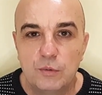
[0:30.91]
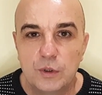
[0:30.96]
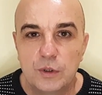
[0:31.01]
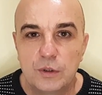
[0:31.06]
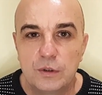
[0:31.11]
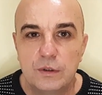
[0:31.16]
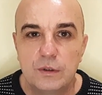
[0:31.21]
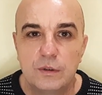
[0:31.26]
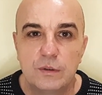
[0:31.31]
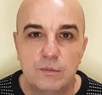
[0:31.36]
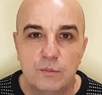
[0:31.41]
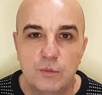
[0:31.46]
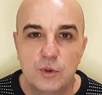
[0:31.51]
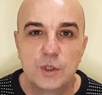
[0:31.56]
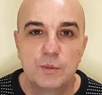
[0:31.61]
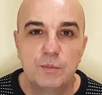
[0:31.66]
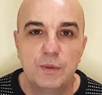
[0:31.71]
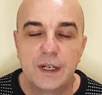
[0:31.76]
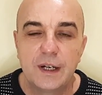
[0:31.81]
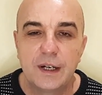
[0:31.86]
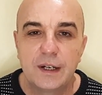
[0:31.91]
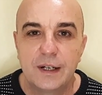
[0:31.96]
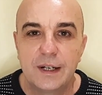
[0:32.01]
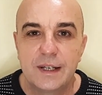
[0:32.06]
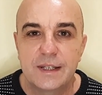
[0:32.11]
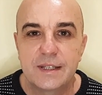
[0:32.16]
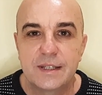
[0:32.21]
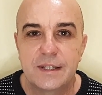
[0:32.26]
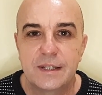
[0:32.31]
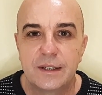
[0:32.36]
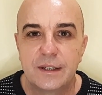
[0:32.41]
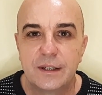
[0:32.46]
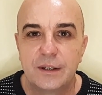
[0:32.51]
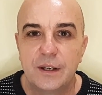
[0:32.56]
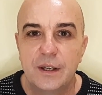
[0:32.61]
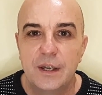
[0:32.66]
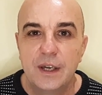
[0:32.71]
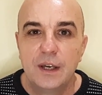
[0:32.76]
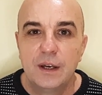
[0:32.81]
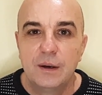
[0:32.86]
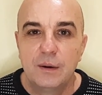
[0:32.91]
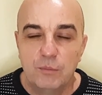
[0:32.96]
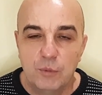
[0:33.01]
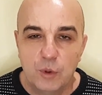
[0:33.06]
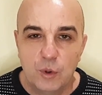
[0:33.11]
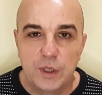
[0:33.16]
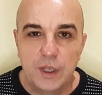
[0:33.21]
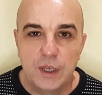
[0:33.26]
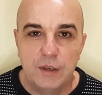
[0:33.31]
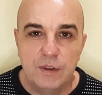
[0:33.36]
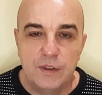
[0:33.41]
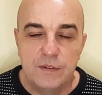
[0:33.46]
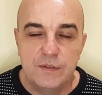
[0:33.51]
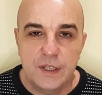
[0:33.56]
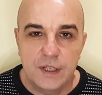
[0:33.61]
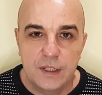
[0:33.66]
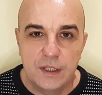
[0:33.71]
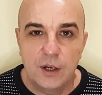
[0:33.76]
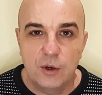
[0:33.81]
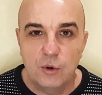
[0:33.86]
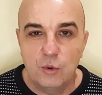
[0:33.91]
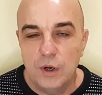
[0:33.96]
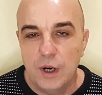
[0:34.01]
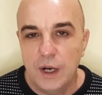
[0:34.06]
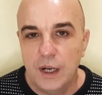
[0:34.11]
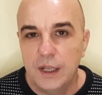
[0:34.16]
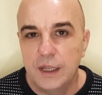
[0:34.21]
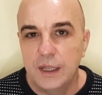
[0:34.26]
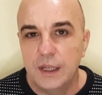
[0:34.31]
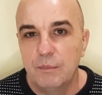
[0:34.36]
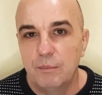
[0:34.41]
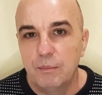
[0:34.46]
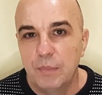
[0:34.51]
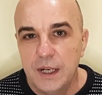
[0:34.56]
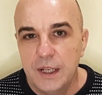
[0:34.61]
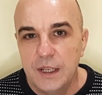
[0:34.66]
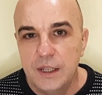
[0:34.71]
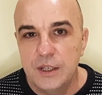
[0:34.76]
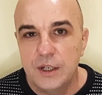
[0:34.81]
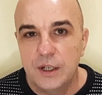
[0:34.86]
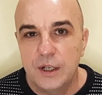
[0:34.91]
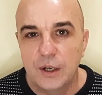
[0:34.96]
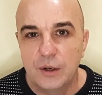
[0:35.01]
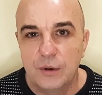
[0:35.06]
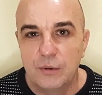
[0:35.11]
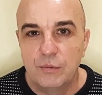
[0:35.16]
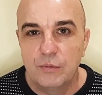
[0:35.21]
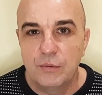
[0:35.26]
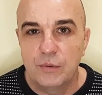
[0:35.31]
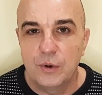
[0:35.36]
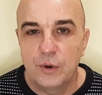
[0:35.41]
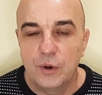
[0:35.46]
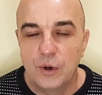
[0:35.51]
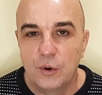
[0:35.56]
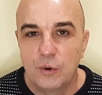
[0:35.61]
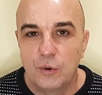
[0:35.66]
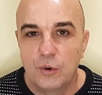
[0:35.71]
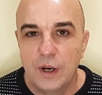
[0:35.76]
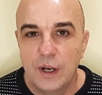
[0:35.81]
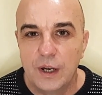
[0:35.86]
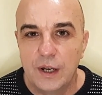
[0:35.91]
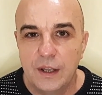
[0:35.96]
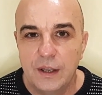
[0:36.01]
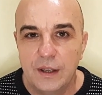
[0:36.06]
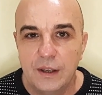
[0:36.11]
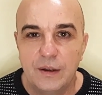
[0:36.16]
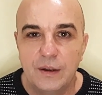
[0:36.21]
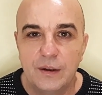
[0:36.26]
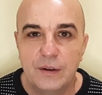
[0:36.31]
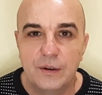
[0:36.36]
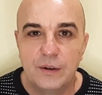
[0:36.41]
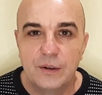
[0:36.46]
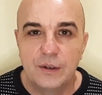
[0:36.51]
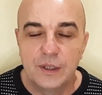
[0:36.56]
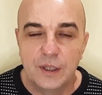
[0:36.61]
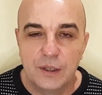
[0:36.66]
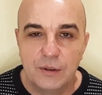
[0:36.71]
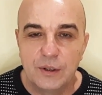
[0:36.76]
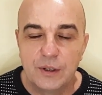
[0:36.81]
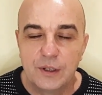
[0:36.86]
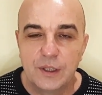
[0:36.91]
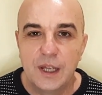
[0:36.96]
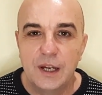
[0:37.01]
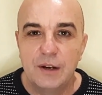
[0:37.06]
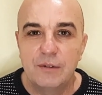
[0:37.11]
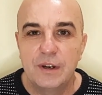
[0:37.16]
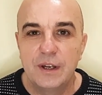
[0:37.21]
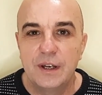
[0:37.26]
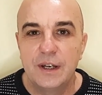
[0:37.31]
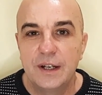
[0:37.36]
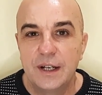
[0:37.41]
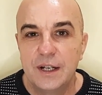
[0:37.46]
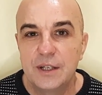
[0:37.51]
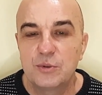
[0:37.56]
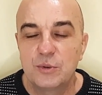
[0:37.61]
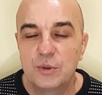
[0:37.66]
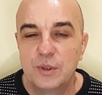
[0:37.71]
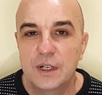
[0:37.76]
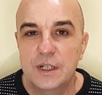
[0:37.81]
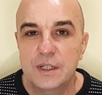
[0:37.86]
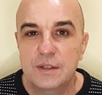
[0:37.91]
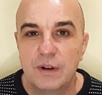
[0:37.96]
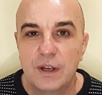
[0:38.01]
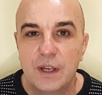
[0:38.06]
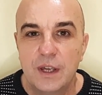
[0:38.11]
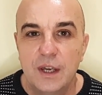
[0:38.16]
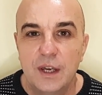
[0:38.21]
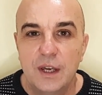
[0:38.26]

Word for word: Вот, может быть, как раз э, многие ведь всегда ругали там политиков, ругали главы государства.